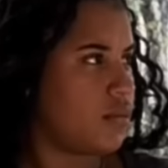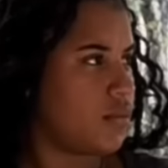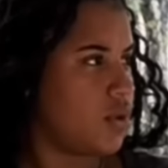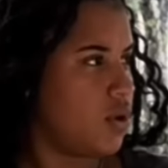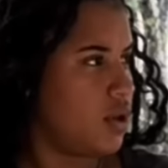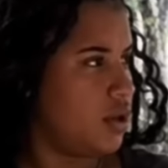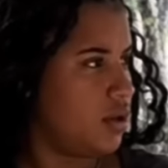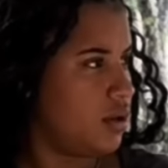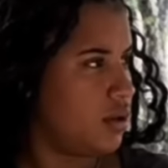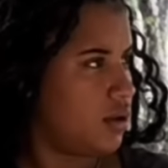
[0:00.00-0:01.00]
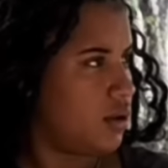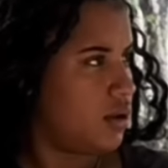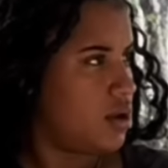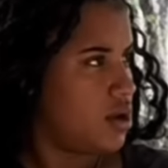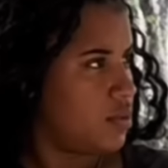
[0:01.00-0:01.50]
Oye. Ay, ¿qué
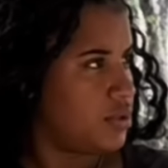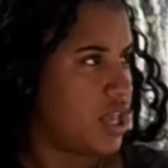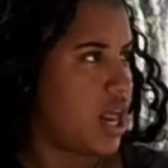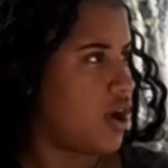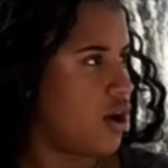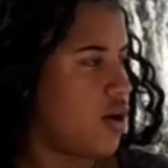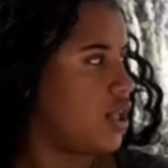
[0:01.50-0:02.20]
va a hacer? Si la cocoa,